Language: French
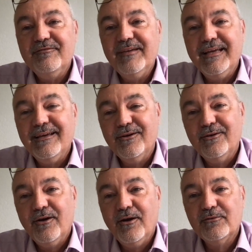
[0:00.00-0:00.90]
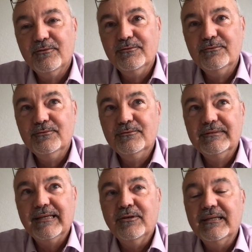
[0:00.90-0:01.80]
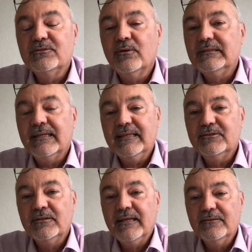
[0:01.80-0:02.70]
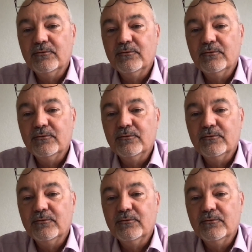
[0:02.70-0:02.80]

avait euh, des connexions internationales,